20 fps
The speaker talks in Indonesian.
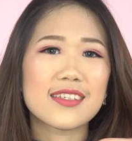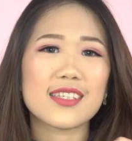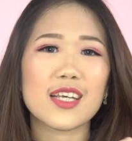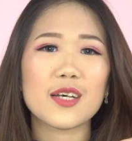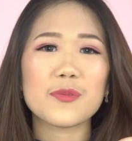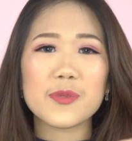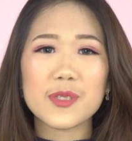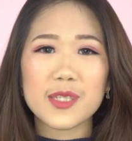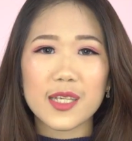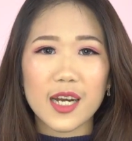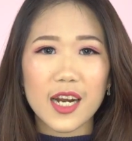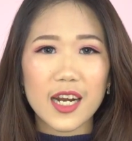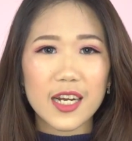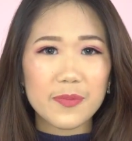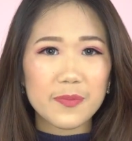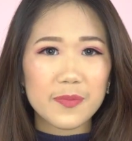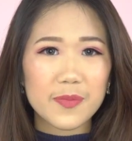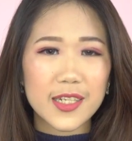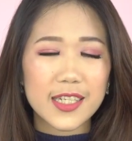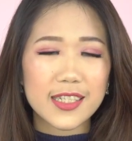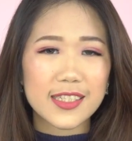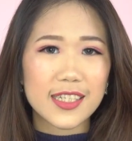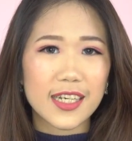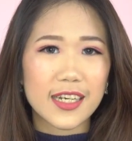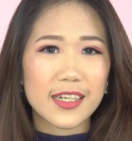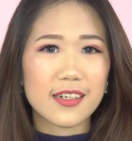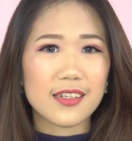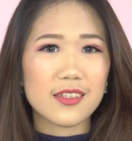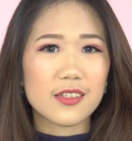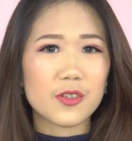subscribe di
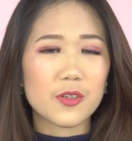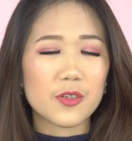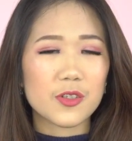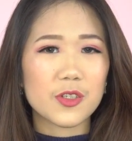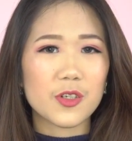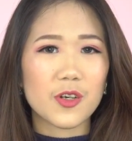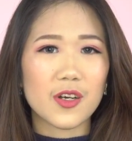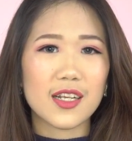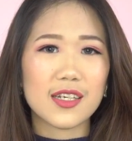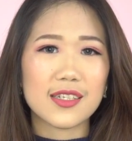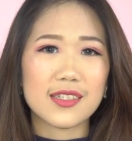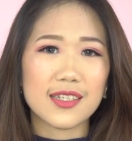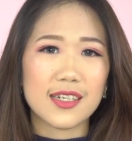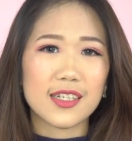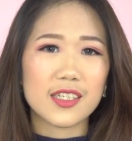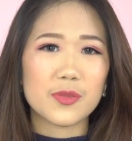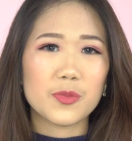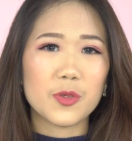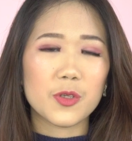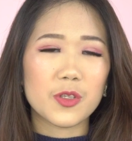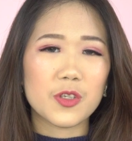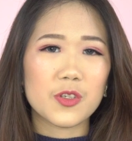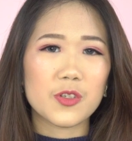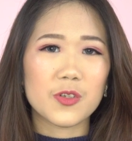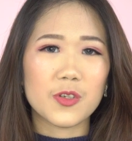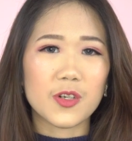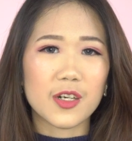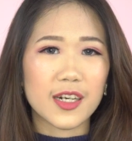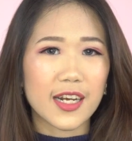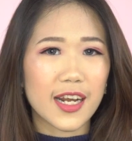channel Sosiola slash Beauty
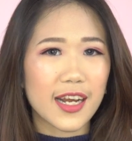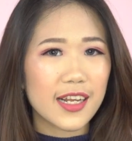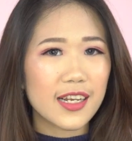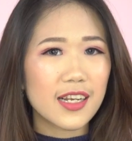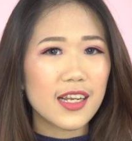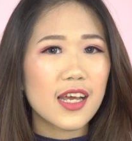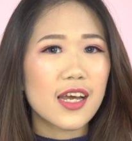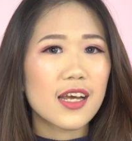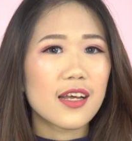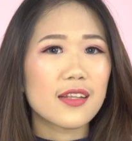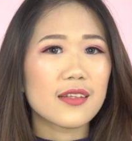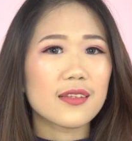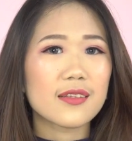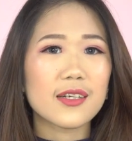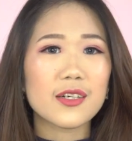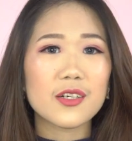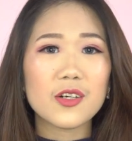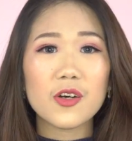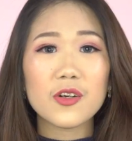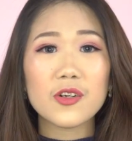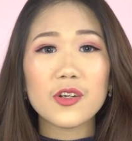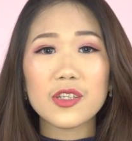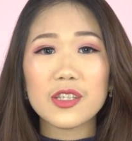Journal, turn on